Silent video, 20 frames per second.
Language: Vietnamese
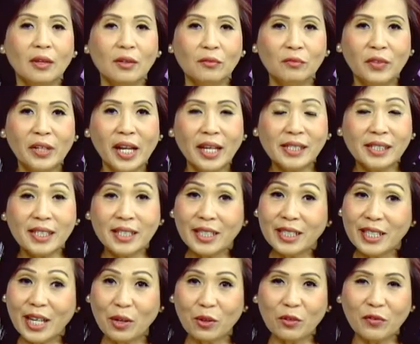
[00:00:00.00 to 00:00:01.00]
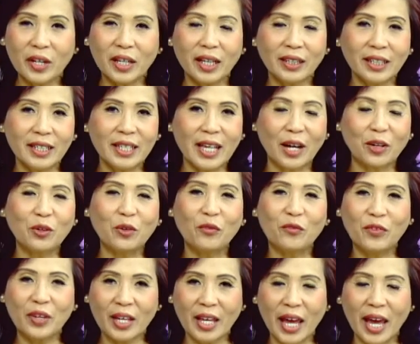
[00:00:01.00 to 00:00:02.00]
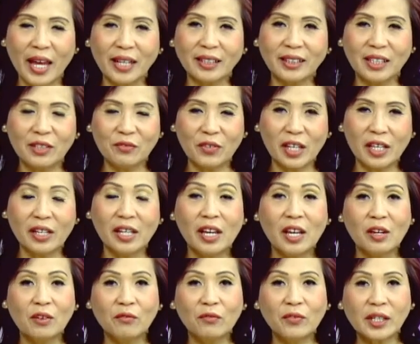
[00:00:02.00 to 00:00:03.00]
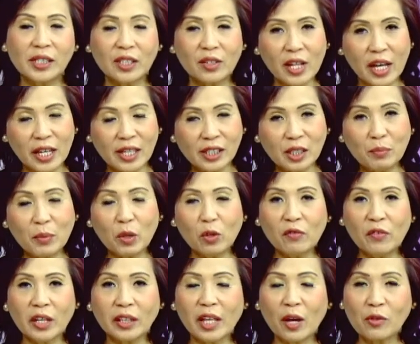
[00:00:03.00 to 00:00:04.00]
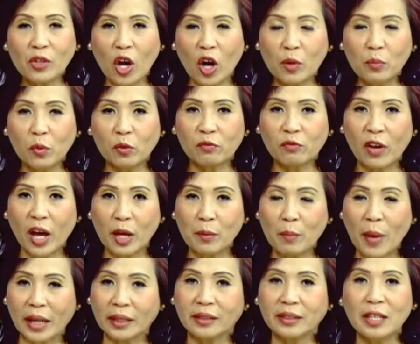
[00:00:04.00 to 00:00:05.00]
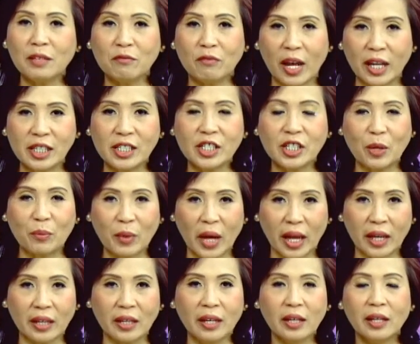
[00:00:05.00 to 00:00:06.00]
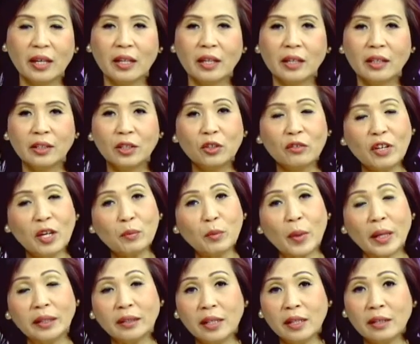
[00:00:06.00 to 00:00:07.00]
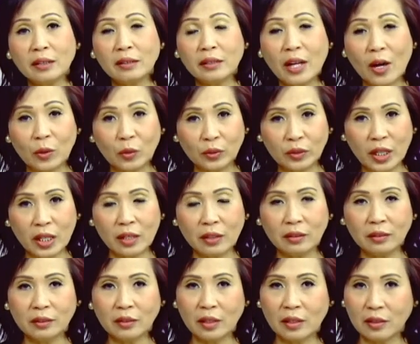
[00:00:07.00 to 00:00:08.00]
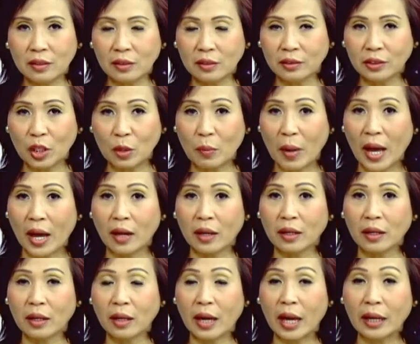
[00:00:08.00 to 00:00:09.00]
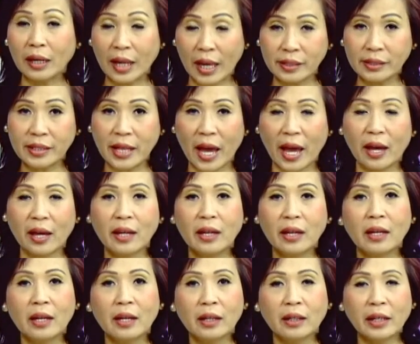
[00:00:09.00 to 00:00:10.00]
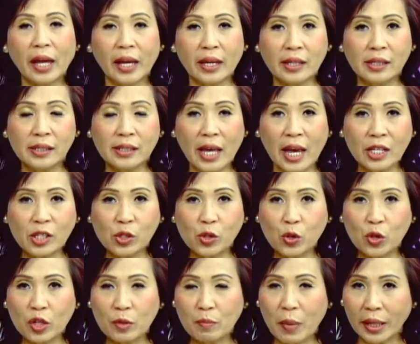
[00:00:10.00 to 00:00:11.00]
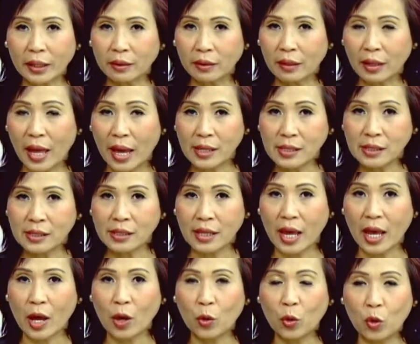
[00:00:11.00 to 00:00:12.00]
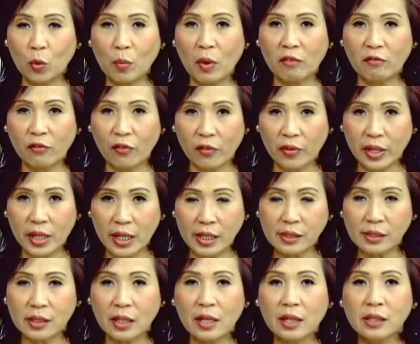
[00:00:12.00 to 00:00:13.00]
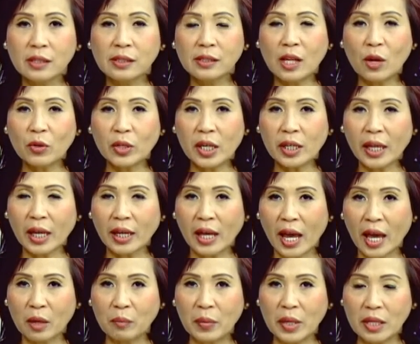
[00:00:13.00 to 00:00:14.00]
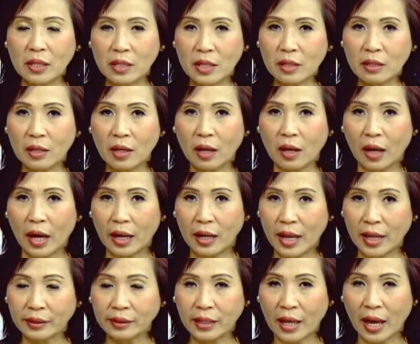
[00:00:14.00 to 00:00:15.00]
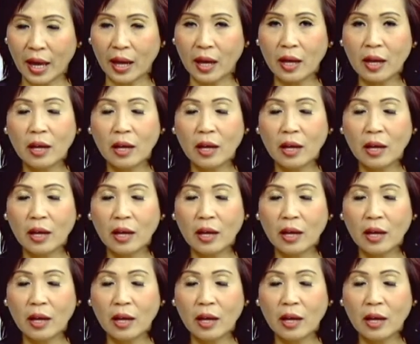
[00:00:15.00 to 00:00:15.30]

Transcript: Vân Anh xin kính chào quý vị khán thính giả của VNTV và sau đây xin mời quý vị theo dõi một vài bản tin vắn trong ngày. Thưa quý vị, bản tin đầu tiên từ tiểu bang Atlanta. Cảnh sát truy bắt lái xe Uber Eats sau khi khách hàng bị giết ở Atlanta.